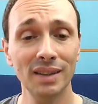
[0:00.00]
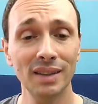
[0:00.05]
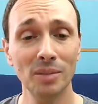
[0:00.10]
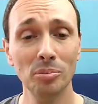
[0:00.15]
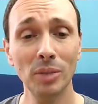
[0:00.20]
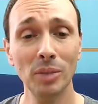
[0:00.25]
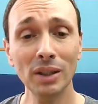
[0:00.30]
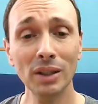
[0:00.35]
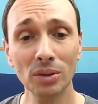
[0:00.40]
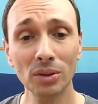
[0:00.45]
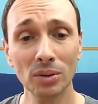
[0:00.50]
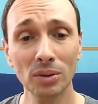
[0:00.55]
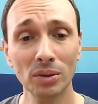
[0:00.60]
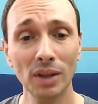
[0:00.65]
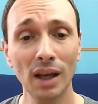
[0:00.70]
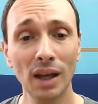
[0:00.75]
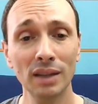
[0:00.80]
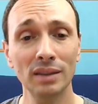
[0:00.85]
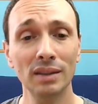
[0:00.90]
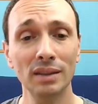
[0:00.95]
e
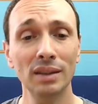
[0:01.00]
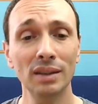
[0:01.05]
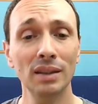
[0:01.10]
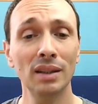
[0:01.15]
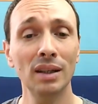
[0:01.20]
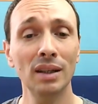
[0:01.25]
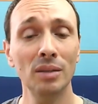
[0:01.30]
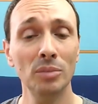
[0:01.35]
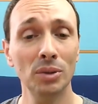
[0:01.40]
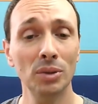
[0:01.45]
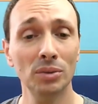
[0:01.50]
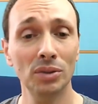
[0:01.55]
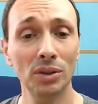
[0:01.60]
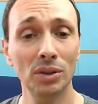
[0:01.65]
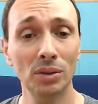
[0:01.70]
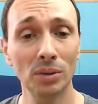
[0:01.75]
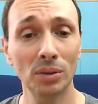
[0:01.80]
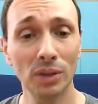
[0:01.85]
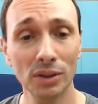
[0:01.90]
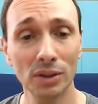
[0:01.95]
bentornati nel mio
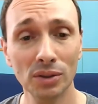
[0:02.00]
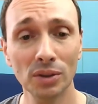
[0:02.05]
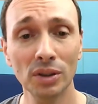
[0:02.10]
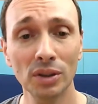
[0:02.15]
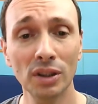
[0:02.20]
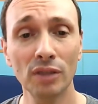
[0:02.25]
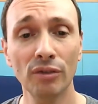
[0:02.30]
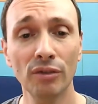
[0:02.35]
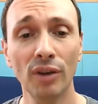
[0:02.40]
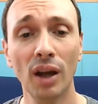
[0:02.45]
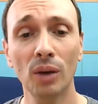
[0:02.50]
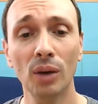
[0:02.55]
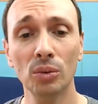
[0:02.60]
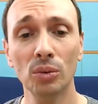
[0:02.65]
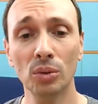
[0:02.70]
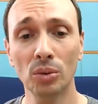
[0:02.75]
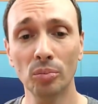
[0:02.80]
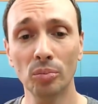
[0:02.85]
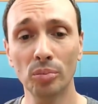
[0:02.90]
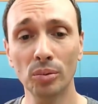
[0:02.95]
sito
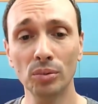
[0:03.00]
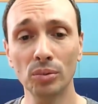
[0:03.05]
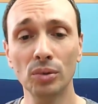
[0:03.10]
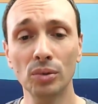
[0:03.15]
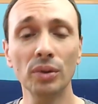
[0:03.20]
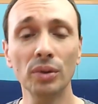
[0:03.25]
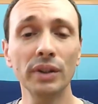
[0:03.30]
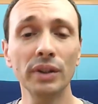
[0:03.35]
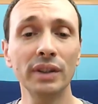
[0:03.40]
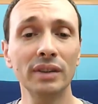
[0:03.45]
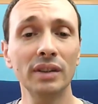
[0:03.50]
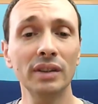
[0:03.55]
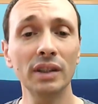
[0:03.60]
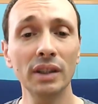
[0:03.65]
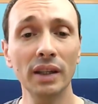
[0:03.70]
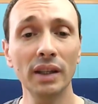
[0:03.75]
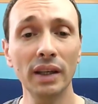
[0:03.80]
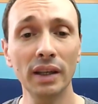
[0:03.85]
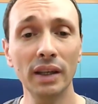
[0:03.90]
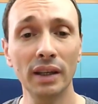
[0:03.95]

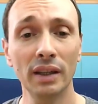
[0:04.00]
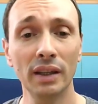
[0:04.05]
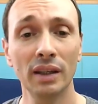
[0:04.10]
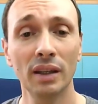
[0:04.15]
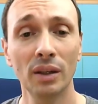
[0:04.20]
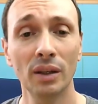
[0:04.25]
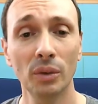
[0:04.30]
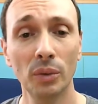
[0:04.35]
lezionidiflauto.it e